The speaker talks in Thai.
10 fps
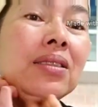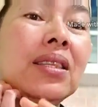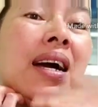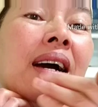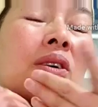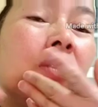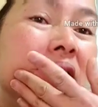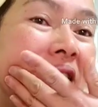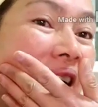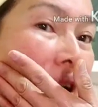หน้าอ่อน
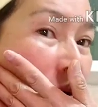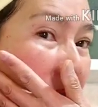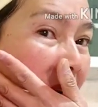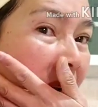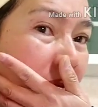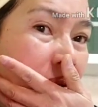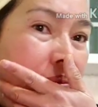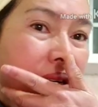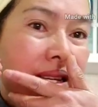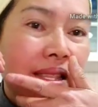เยาว์มาก
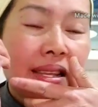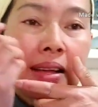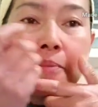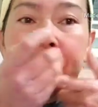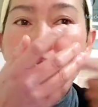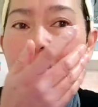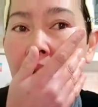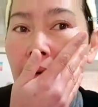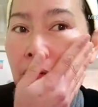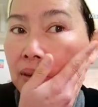เพื่อนๆนะคะ
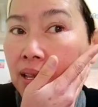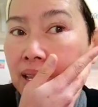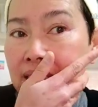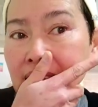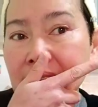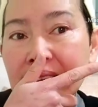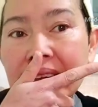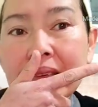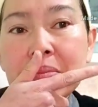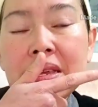เอาถ้าใคร
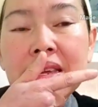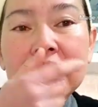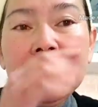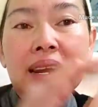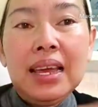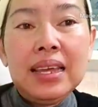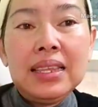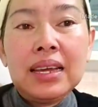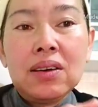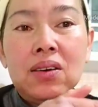มีหรืออะไร
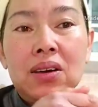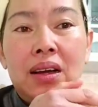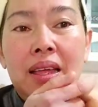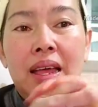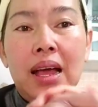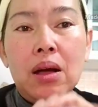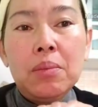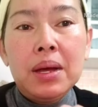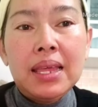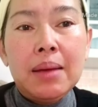นะก็เอา
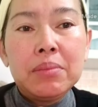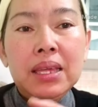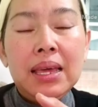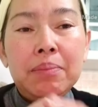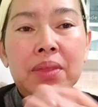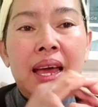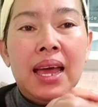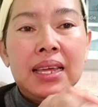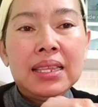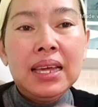มาทำเก็บได้
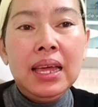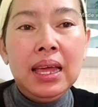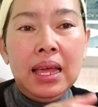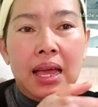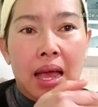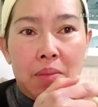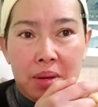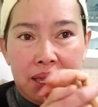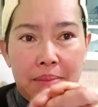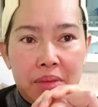นะเอา
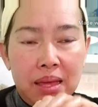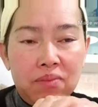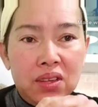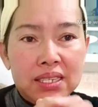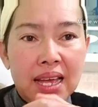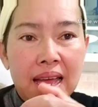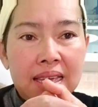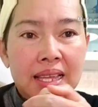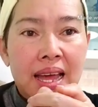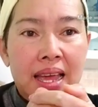มาทำเก็บไว้ใช้
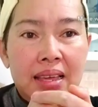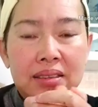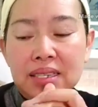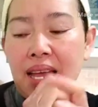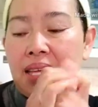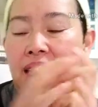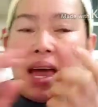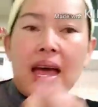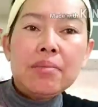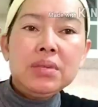ได้ใช้
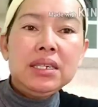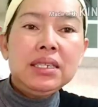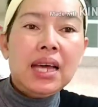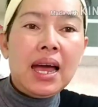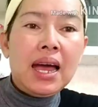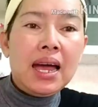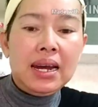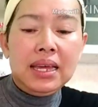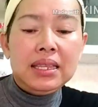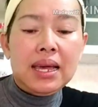ทามือทาอะ
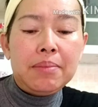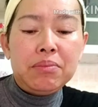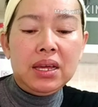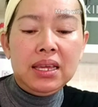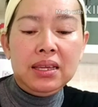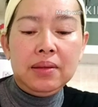ไรทำให้